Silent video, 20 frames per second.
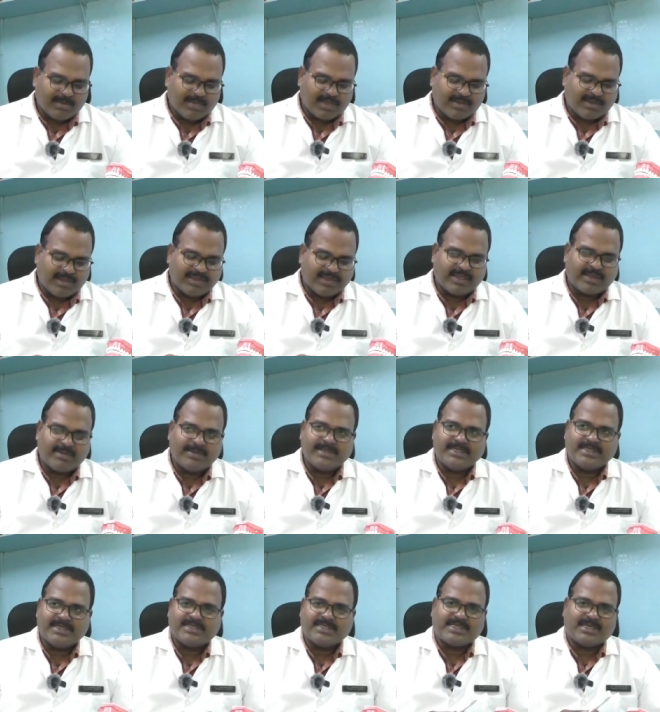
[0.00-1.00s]
మనం అందరం
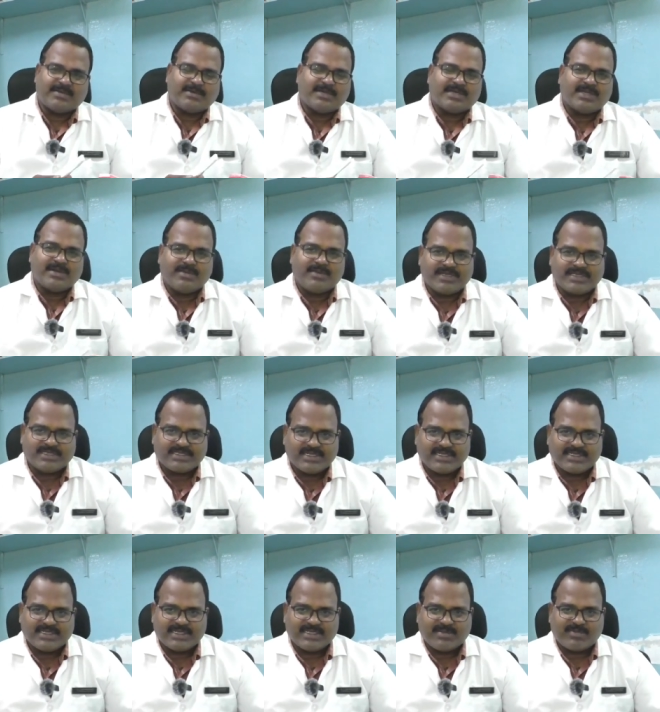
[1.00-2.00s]
ఏం చేస్తామంటే బ్రష్
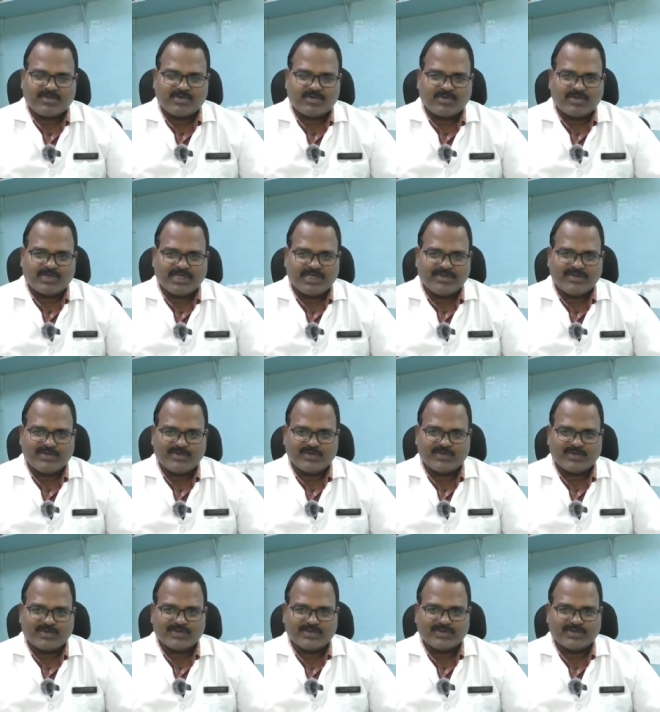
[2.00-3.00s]
చేసేటప్పుడు టీవీ
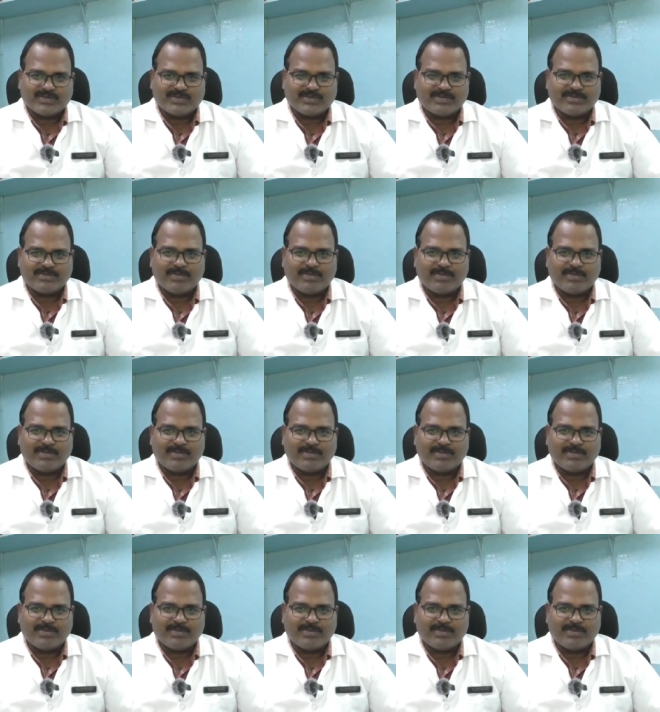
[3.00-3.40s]
చూస్తూనో